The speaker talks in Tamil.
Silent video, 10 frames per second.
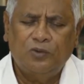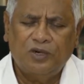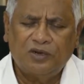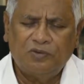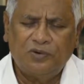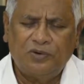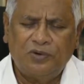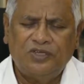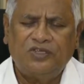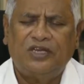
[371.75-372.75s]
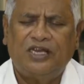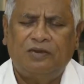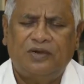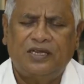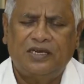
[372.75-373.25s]
உணர்வோடு
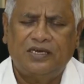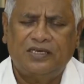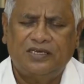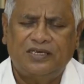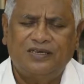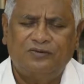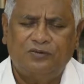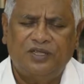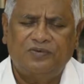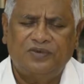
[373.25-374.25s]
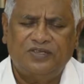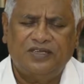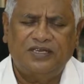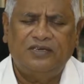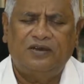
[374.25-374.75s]
செயல்பட எங்களுக்கு உதவி
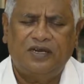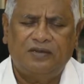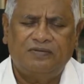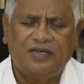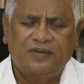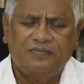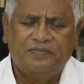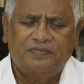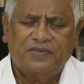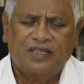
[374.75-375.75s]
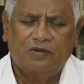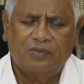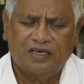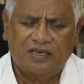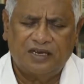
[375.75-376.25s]
செய்யும் ஆண்டவரே
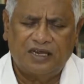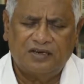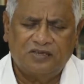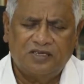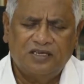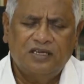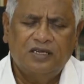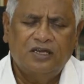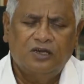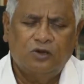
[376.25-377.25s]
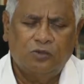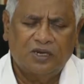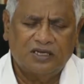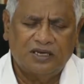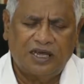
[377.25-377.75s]
உமக்கு நன்றி
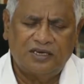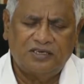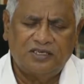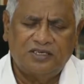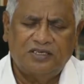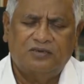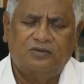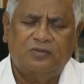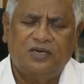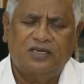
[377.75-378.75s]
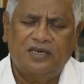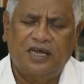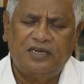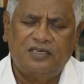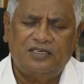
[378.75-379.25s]
உமக்கு நன்றி உமக்கு
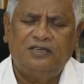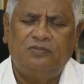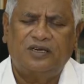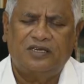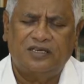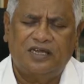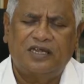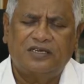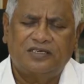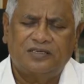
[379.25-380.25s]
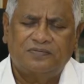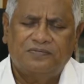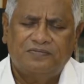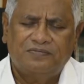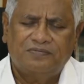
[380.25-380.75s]
நன்றி உமக்கு நன்றி
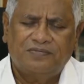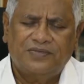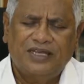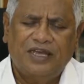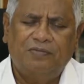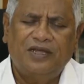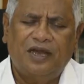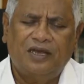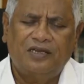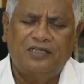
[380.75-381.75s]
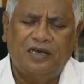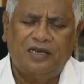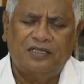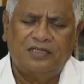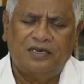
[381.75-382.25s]
எப்படியாக
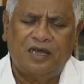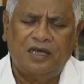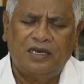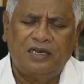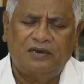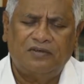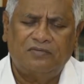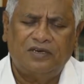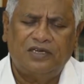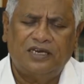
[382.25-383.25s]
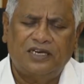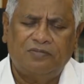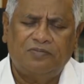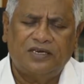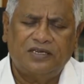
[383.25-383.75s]
ஞானத்தினால் எங்களுடைய வீடு
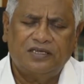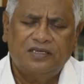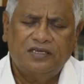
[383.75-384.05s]
கட்டப்பட்டு